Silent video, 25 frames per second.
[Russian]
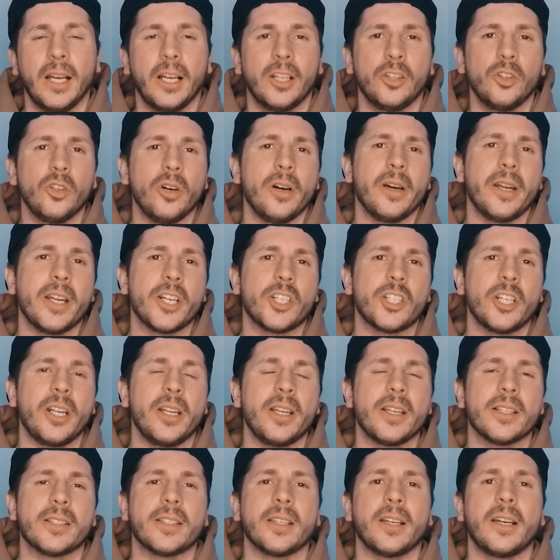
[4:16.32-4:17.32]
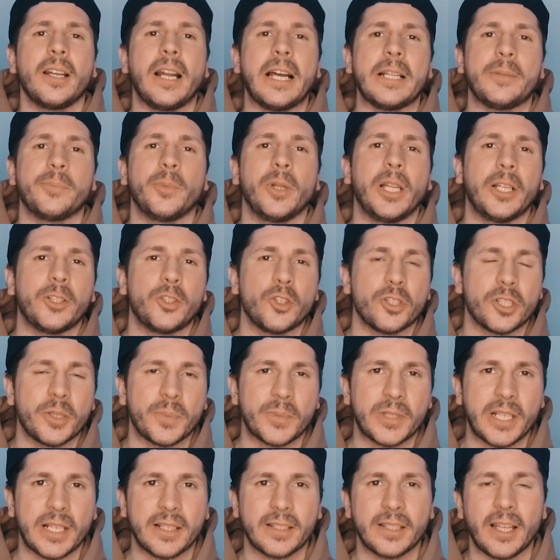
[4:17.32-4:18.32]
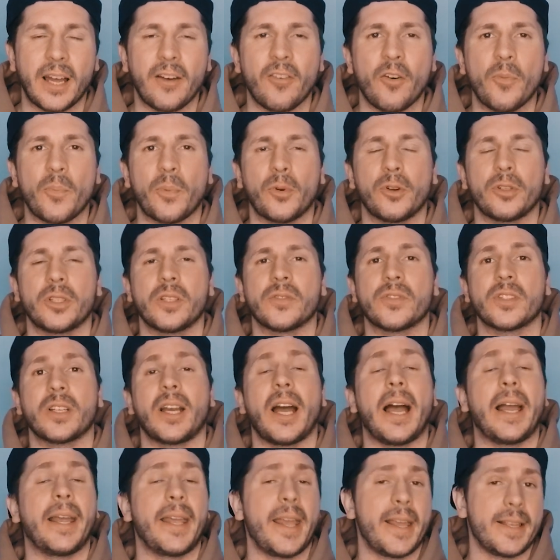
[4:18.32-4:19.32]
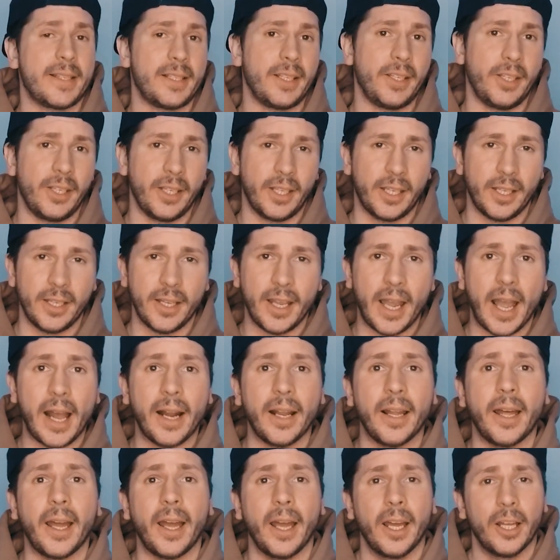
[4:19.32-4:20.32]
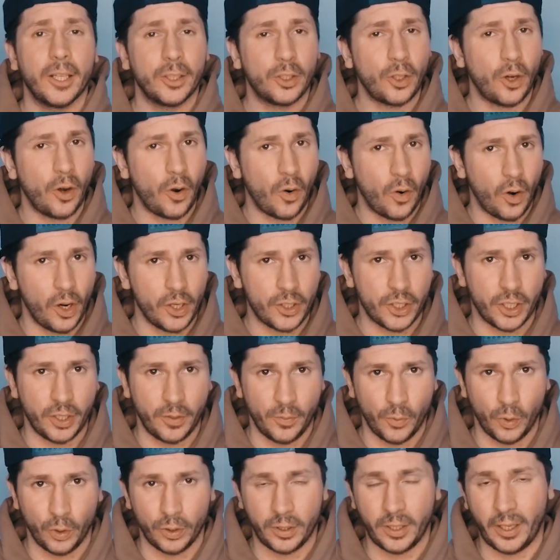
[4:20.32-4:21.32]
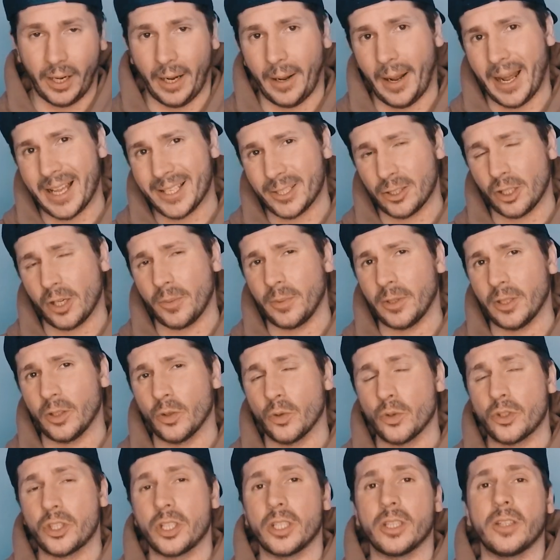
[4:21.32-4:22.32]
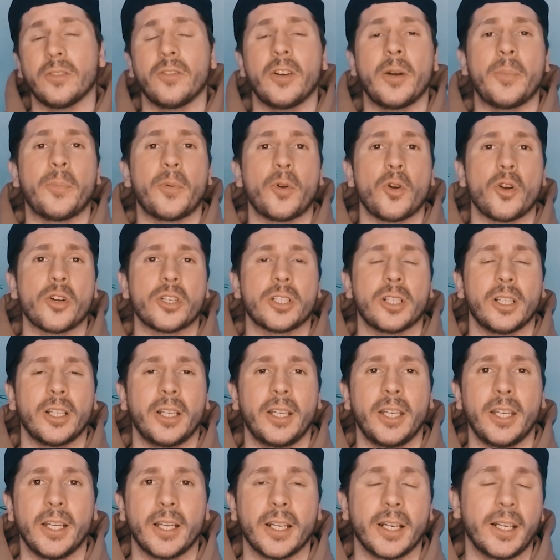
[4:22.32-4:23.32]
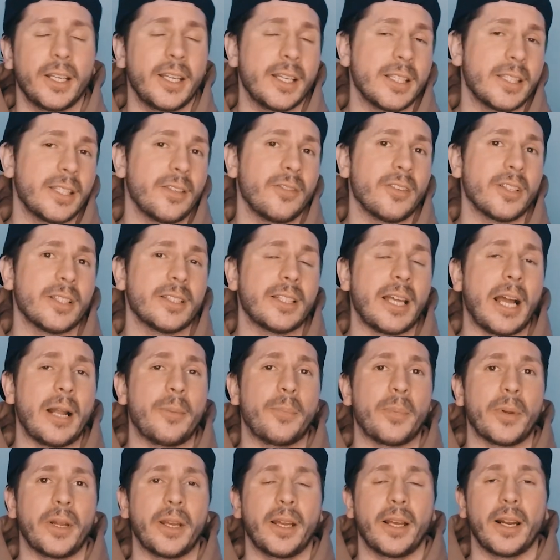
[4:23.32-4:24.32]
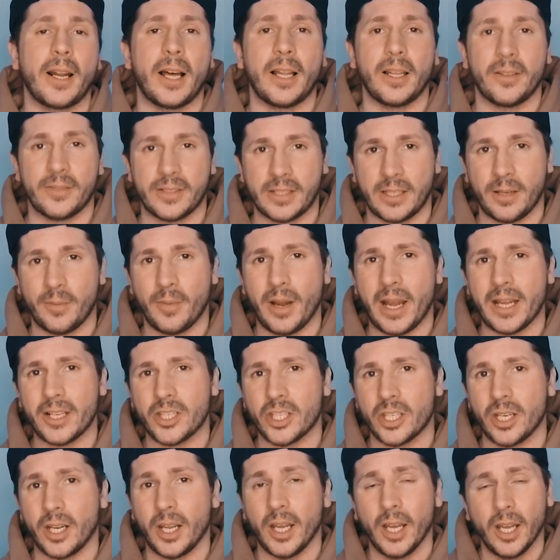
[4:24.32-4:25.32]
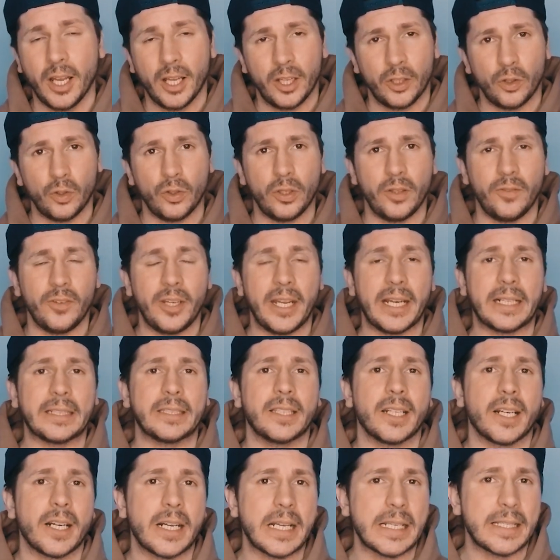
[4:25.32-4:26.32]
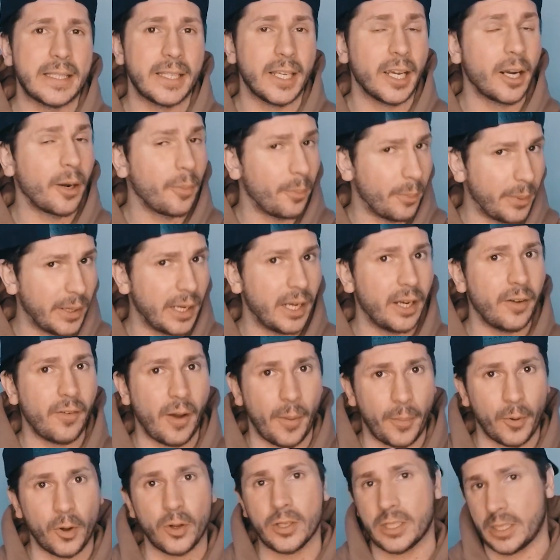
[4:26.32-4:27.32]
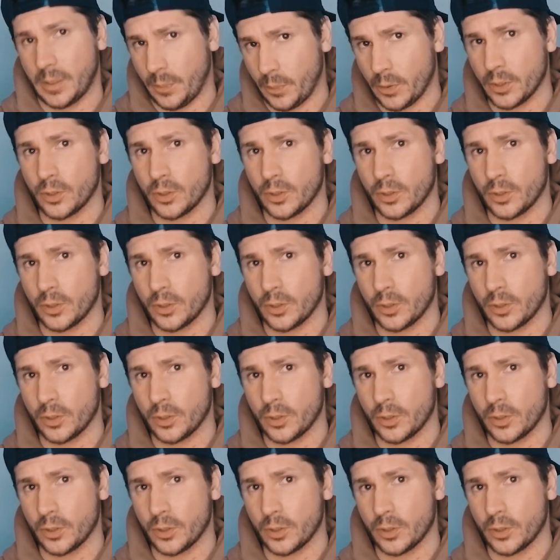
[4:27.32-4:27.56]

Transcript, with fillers: Но ну, а решение сыграть молодежным составом против СКА, если не гениальное, то очень мудрое. Особенно учитывая прошлые игры, где Северсталь проиграла все матчи, ну и в некоторых из них были вопросы по